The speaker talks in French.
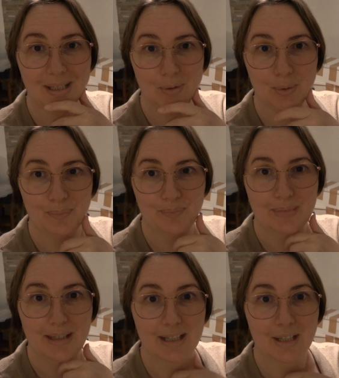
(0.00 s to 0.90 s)
le dos
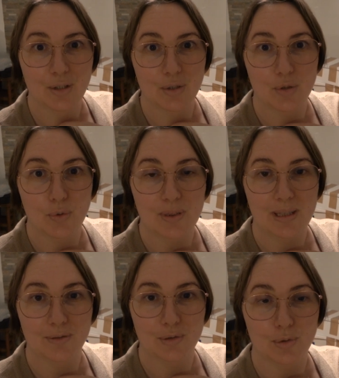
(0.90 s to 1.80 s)

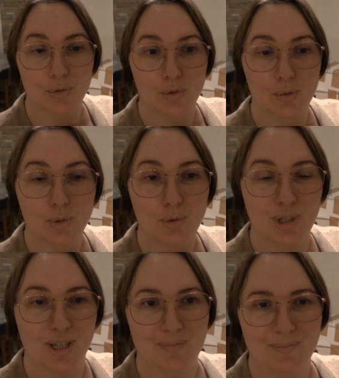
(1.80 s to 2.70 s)
juste avant de me
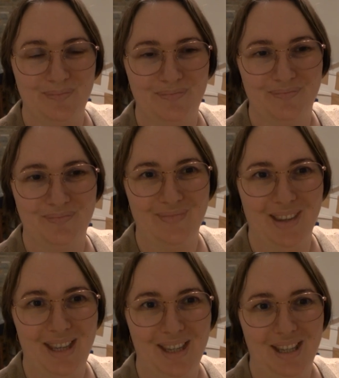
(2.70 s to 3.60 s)
coucher.
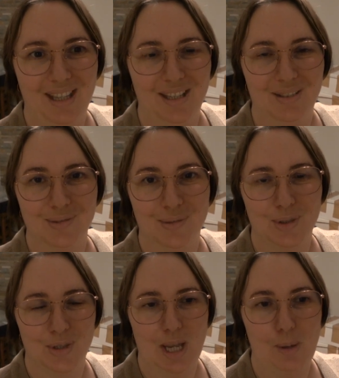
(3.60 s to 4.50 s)
Donc
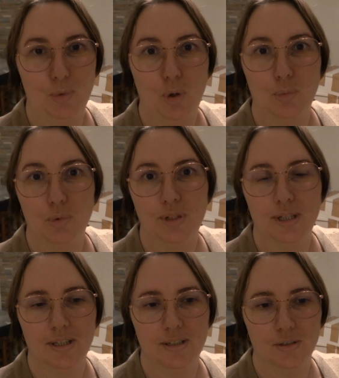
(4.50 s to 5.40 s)
euh, j'ai un peu
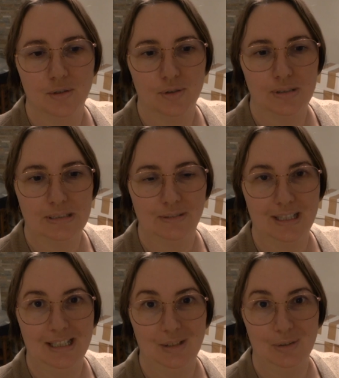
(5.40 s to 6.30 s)
abusé, euh, c'est
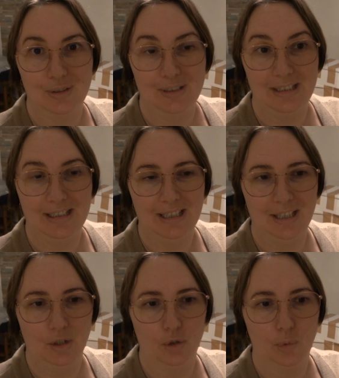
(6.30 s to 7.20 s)
vrai, euh,
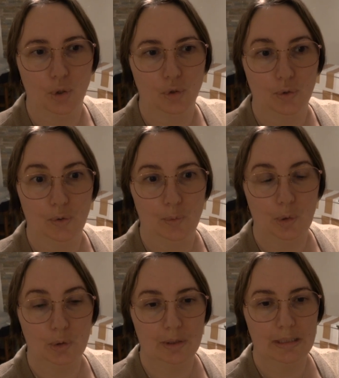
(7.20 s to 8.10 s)
hier en
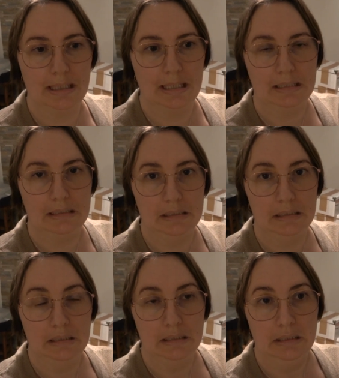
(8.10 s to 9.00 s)
portant, des caisses
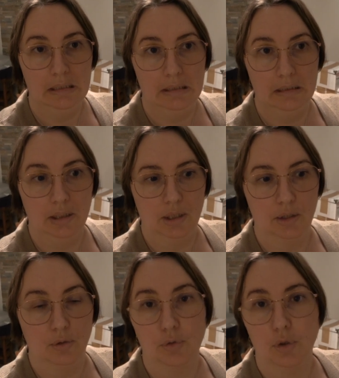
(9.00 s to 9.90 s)

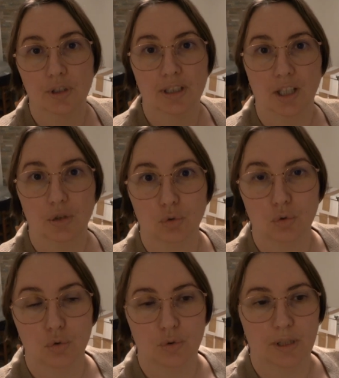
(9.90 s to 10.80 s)
et en faisant des
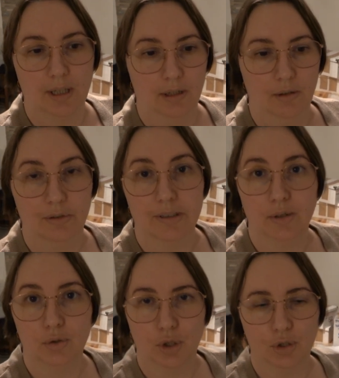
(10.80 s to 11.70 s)
cartons jusqu'à
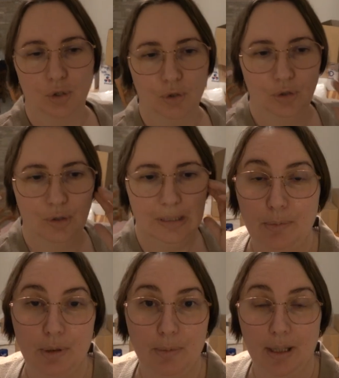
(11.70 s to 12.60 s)
21h30.
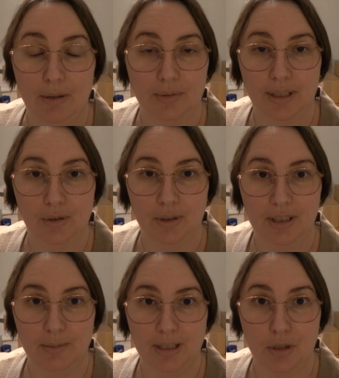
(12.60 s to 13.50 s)
Puis bah, on attend les
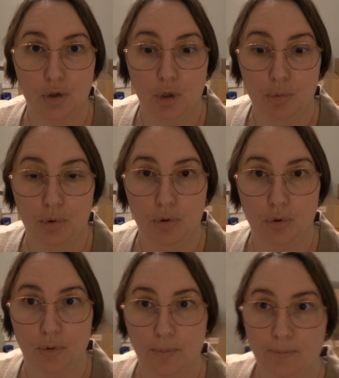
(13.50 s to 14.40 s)
déménageurs pour
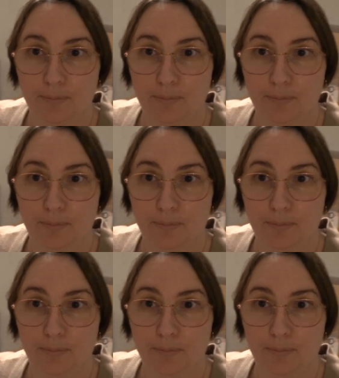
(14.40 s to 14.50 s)
le,